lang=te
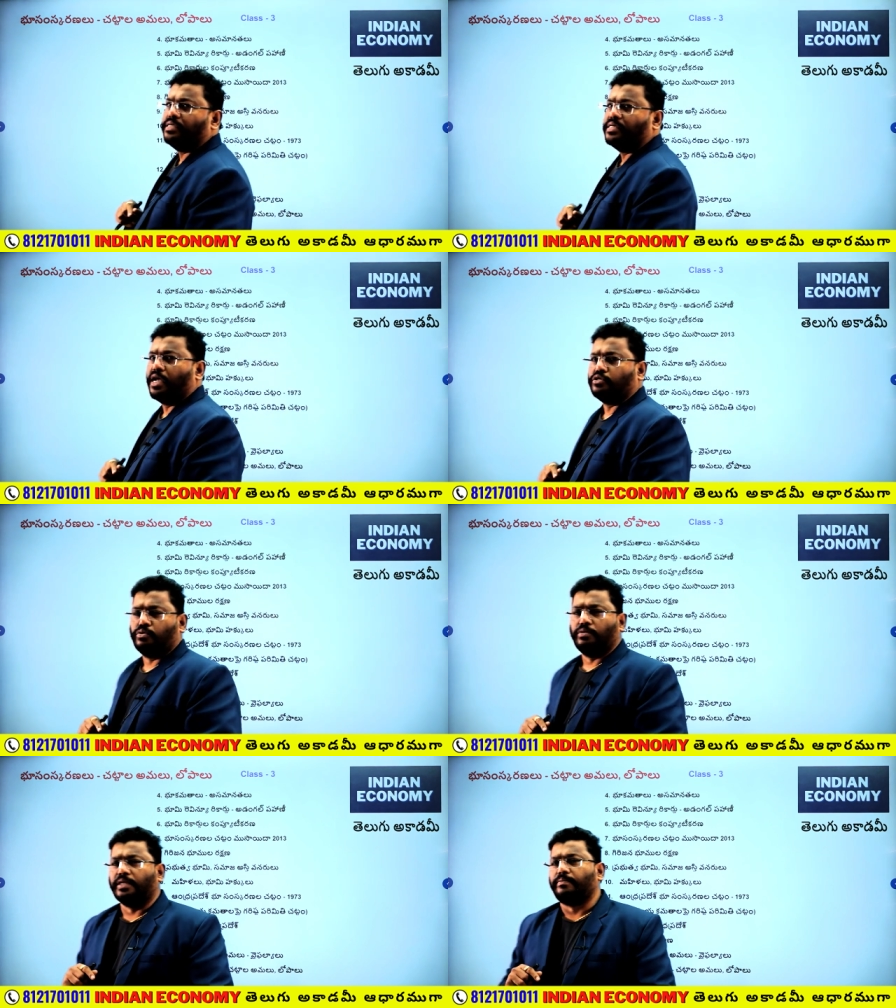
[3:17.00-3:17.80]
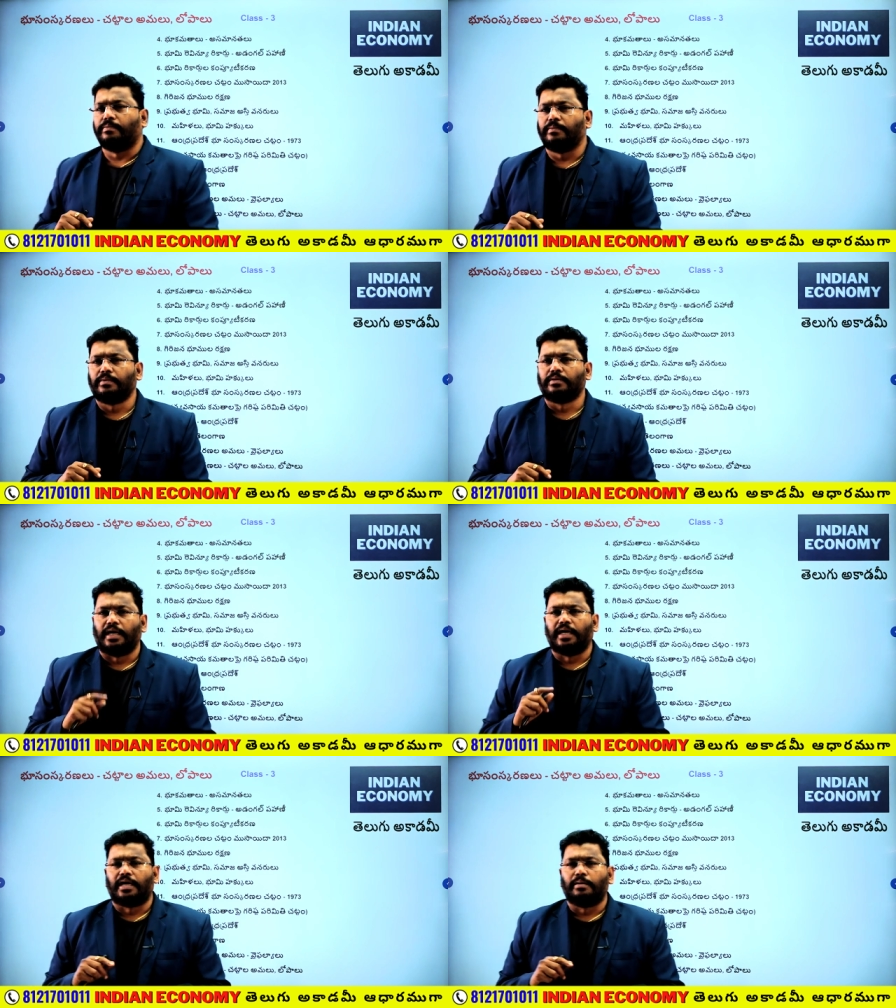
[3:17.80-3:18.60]
ఛాన్స్ ఉంది
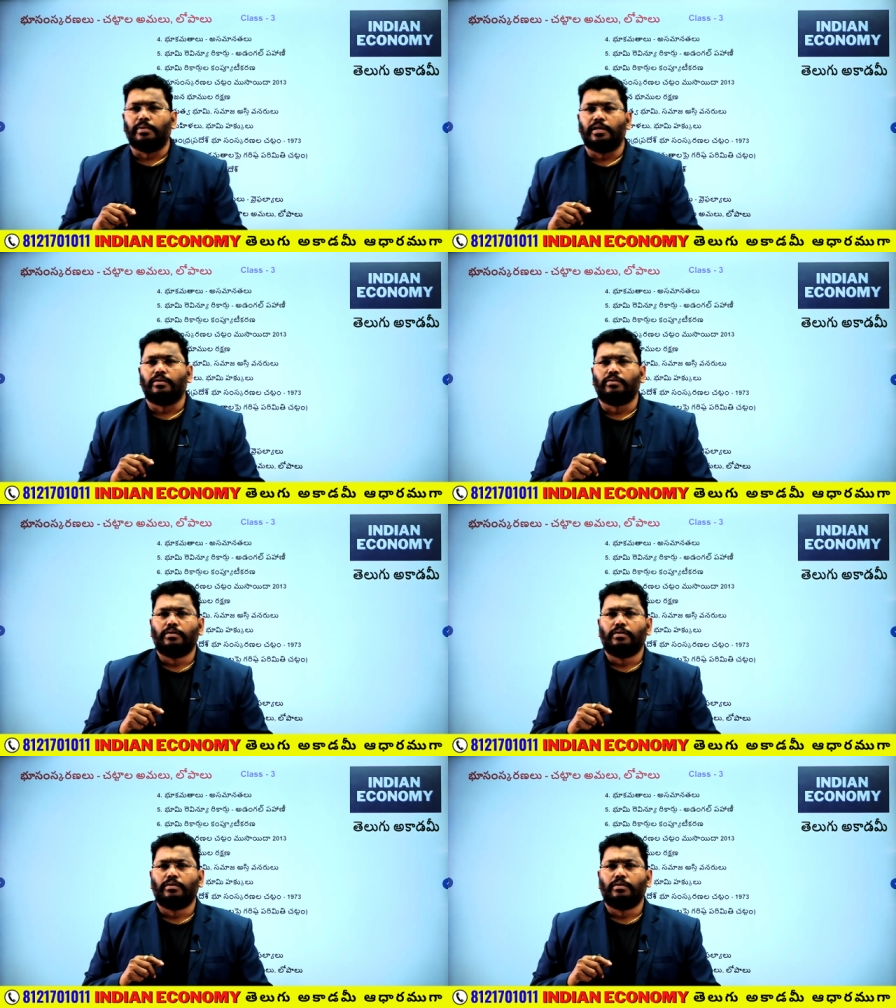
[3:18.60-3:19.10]
అంటే ఇక్కడ మీరు